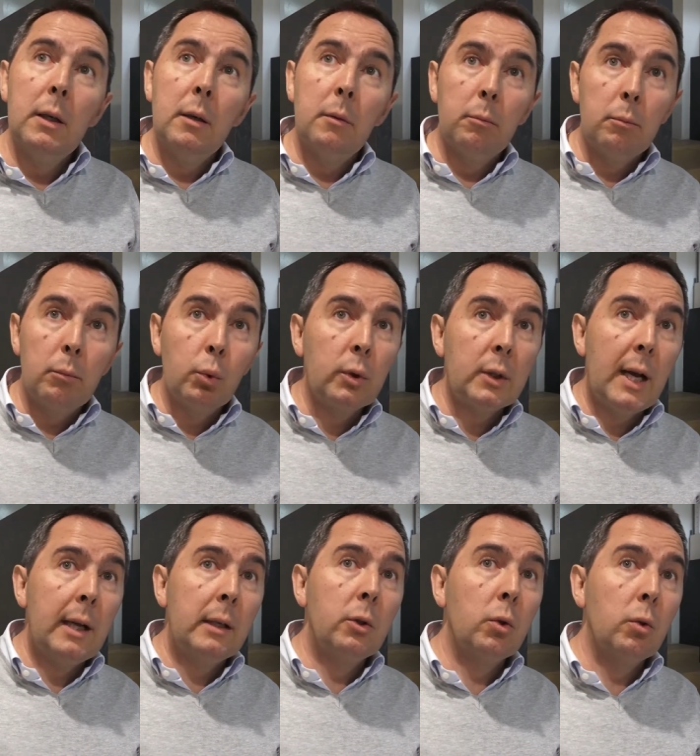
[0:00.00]

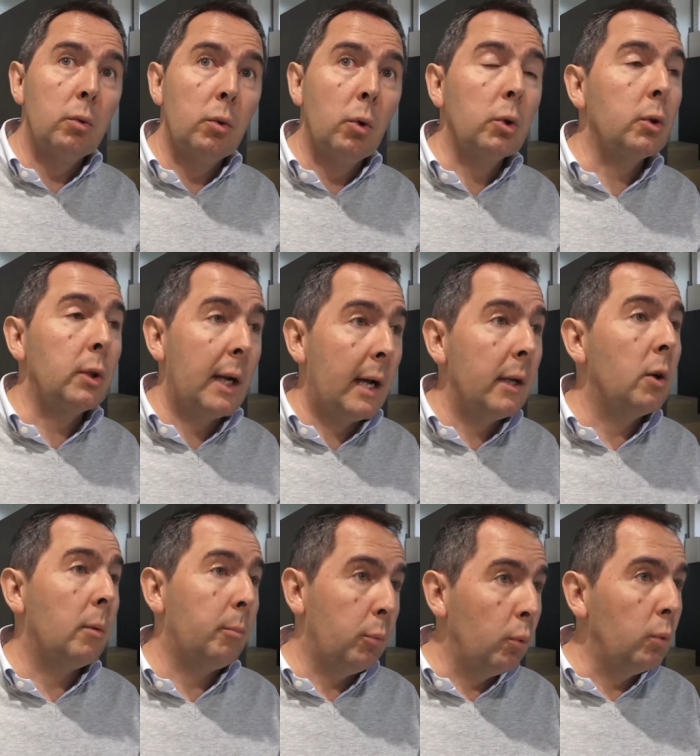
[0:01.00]
montando un controtelaio
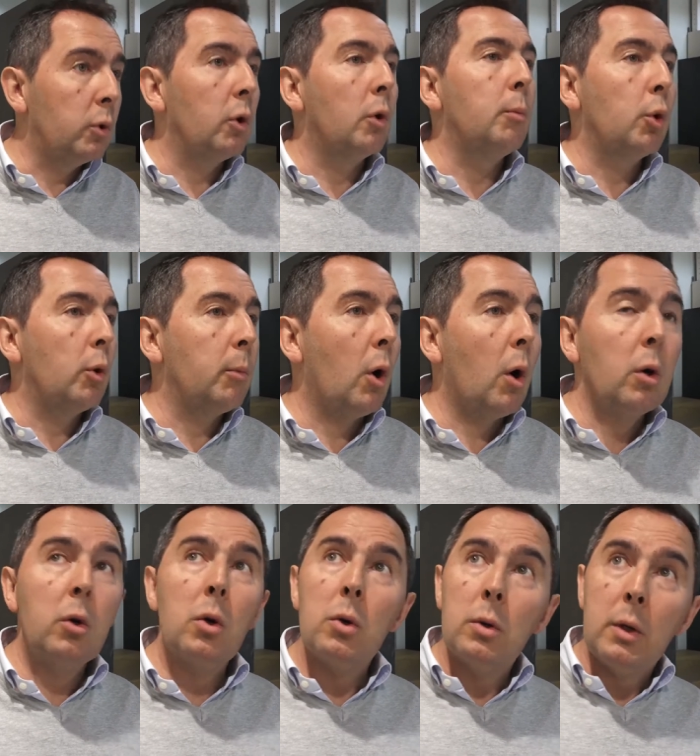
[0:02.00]
appunto
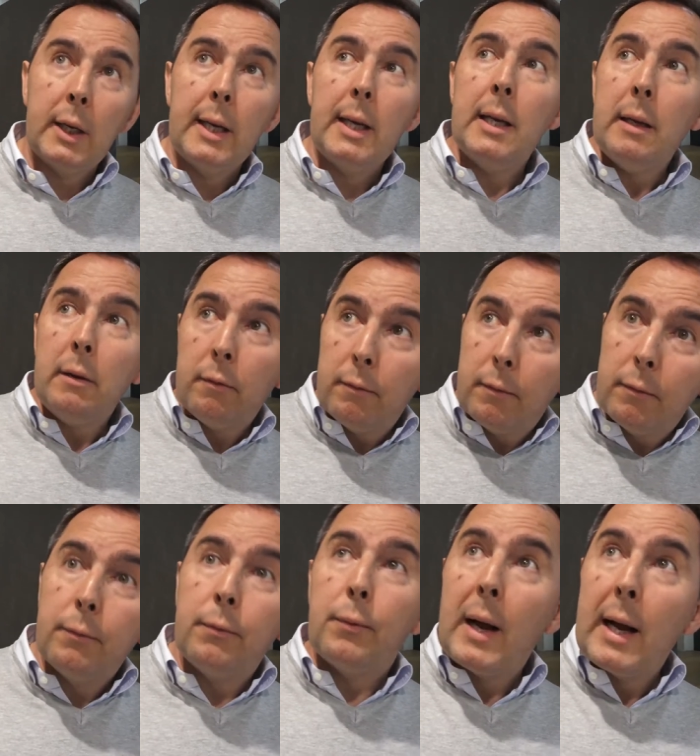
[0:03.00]
monoblocco che
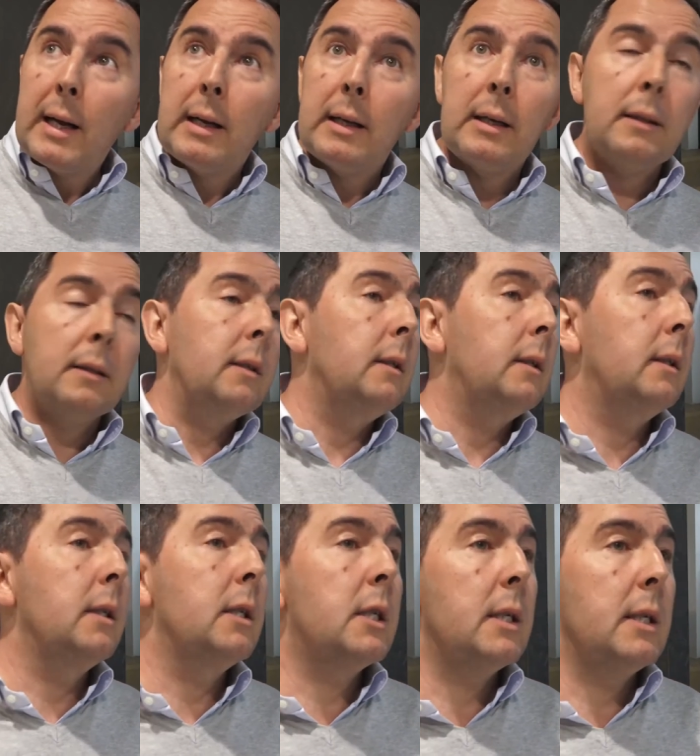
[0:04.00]
fa
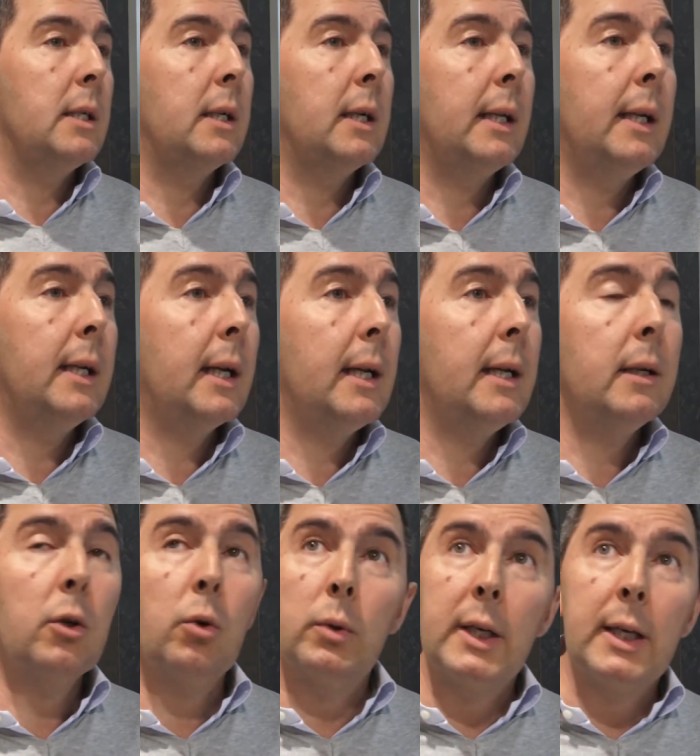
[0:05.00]
inserire
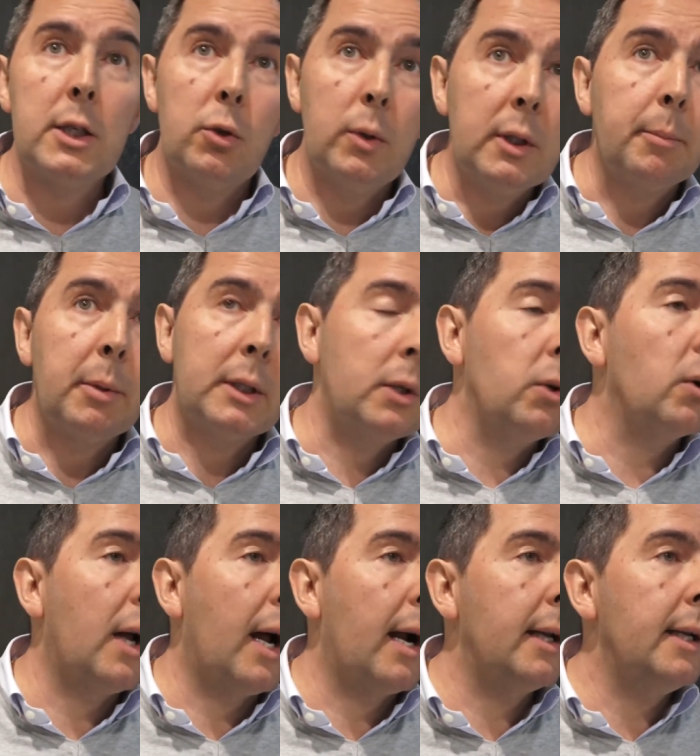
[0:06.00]
con dei cassonetti
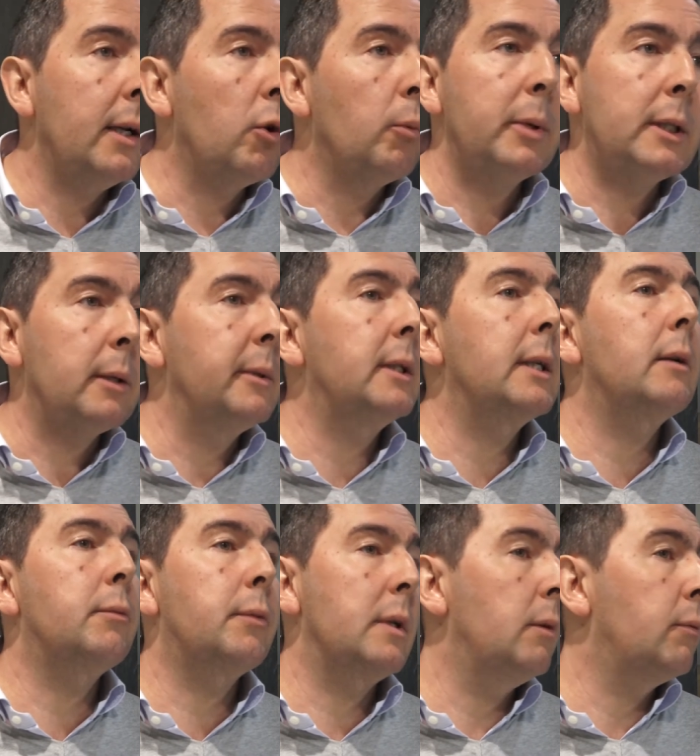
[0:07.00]
particolari completamente il
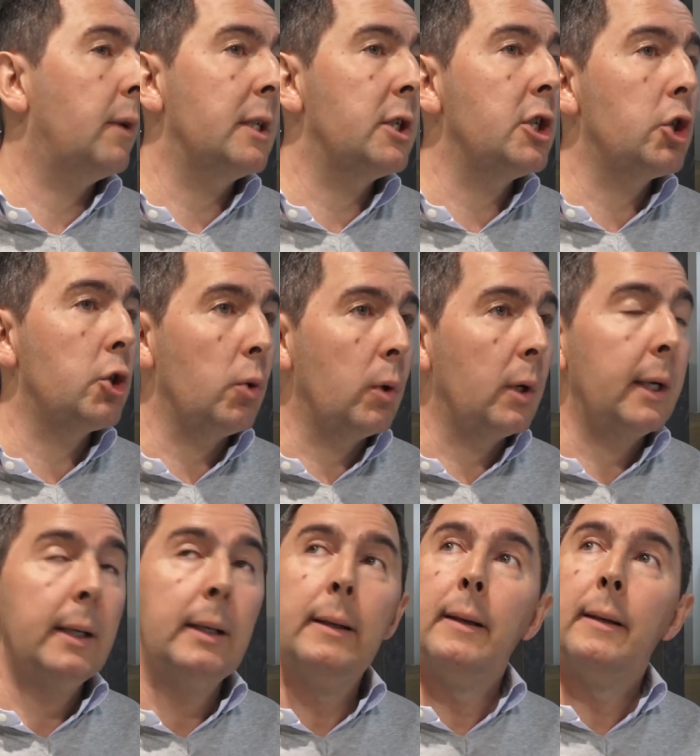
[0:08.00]

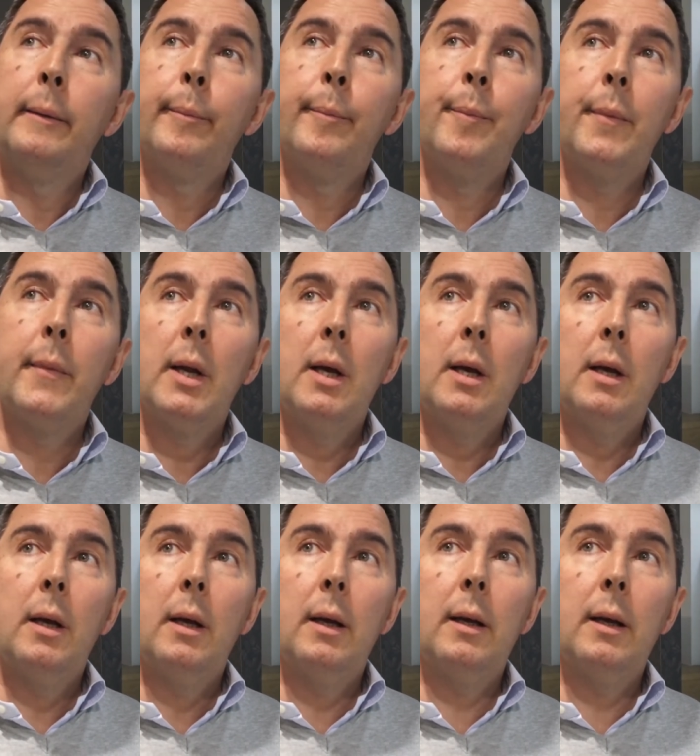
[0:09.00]
frangisole
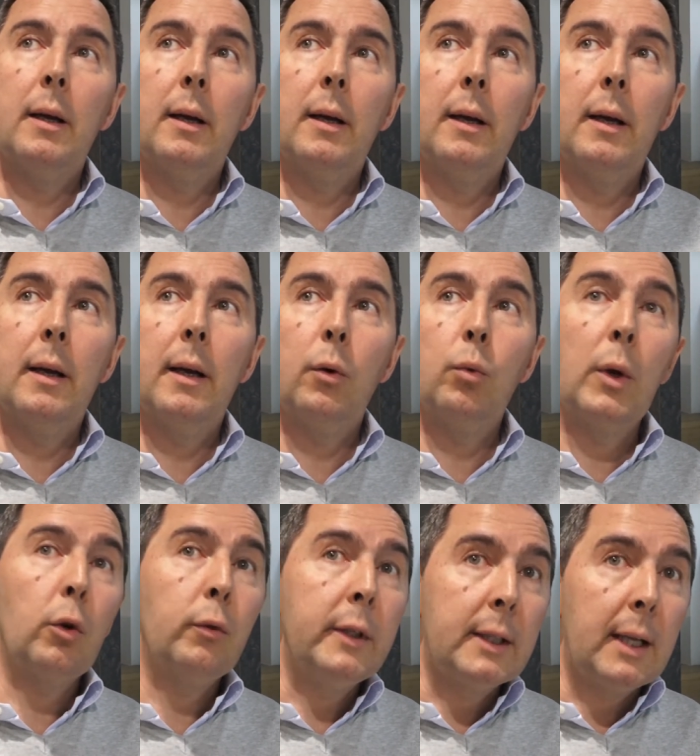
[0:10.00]
eh, una
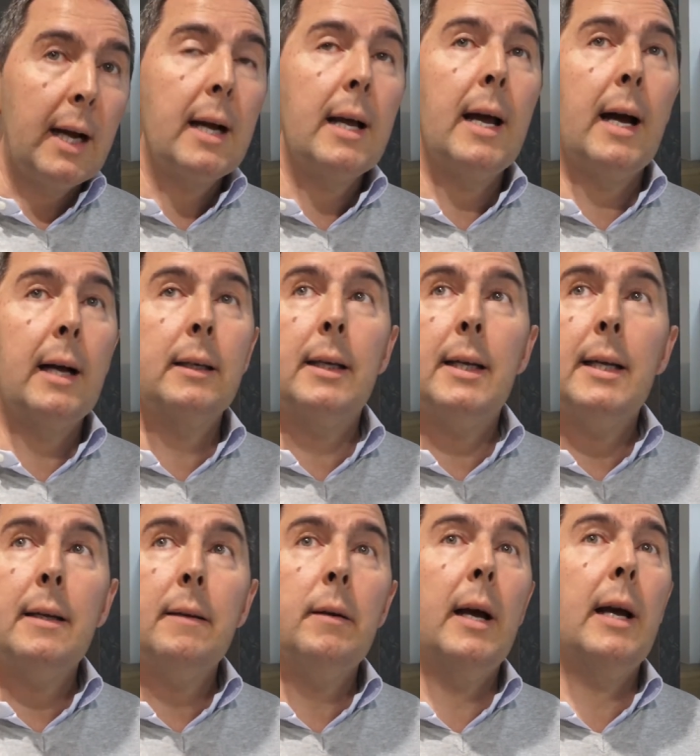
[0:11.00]
novità è
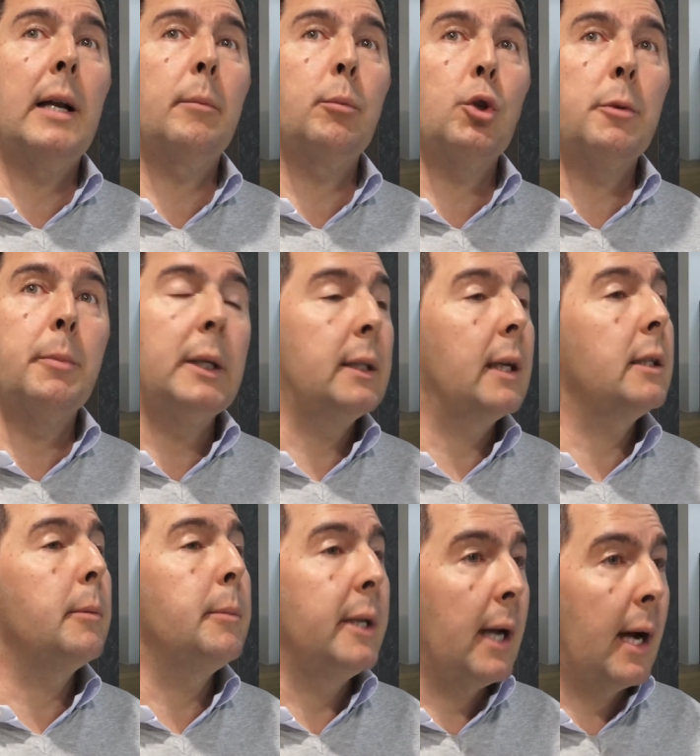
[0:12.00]
anche è la possibilità
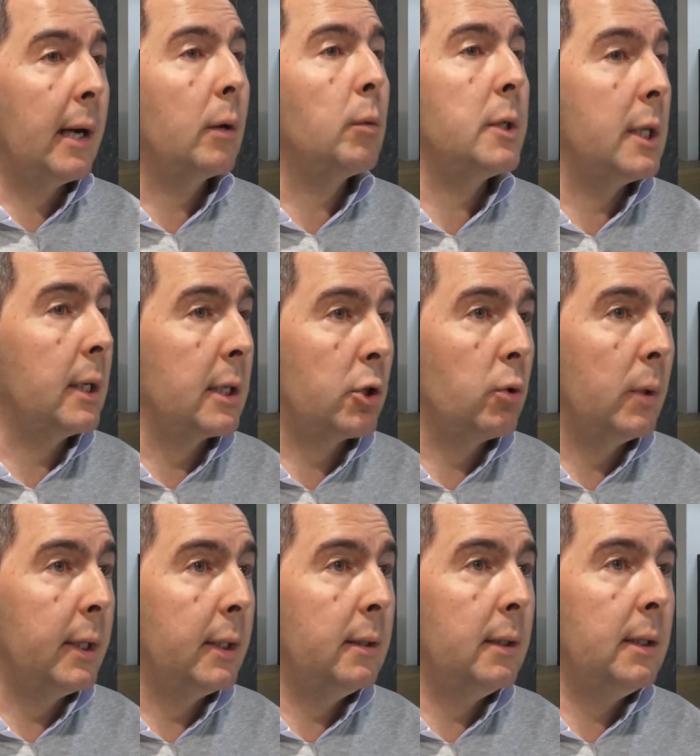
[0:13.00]
di abbinare a questi
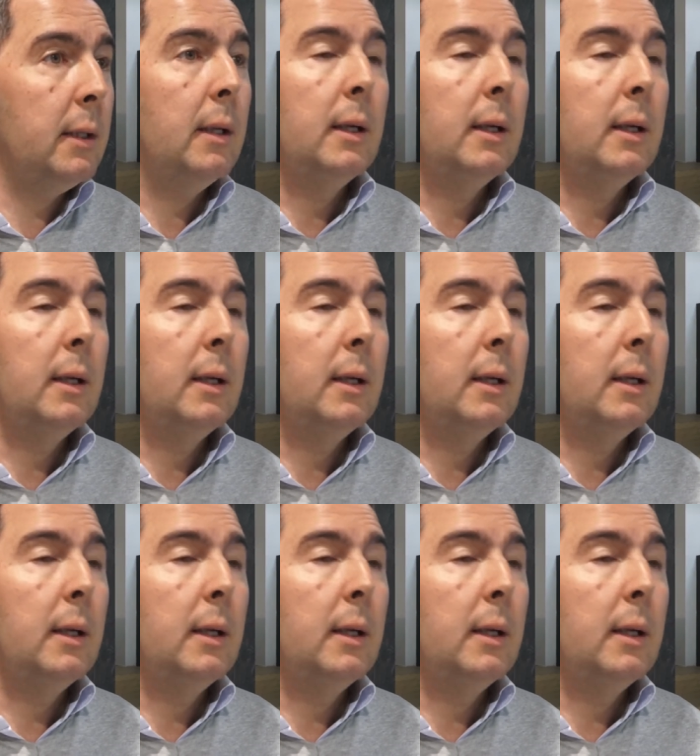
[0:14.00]
cassonetti